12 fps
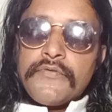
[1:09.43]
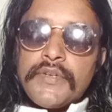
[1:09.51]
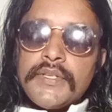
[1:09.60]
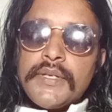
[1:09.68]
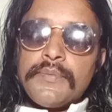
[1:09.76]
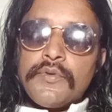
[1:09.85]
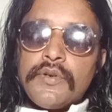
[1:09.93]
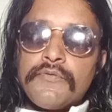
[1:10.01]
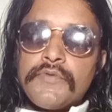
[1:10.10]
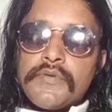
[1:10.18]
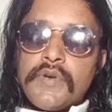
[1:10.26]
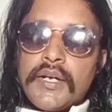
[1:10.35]
विधिपूर्ण
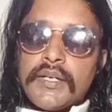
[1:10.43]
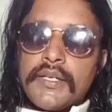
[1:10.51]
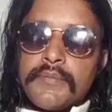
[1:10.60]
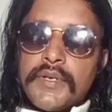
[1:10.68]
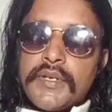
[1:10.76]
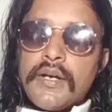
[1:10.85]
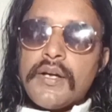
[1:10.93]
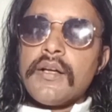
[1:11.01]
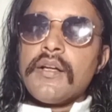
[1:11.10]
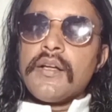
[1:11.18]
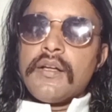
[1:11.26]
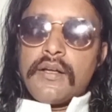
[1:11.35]
विवाह के बिना
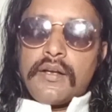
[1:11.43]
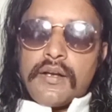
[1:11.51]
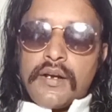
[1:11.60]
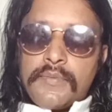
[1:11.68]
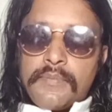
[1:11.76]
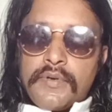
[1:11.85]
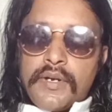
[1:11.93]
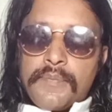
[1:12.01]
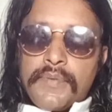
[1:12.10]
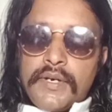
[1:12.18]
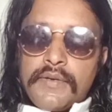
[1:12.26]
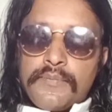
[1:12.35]
कट
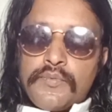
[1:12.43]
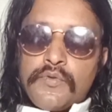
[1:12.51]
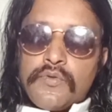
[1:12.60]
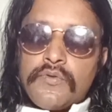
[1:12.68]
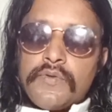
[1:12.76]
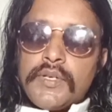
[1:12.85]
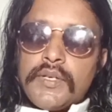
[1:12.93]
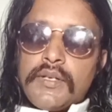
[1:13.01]
कपट पूर्व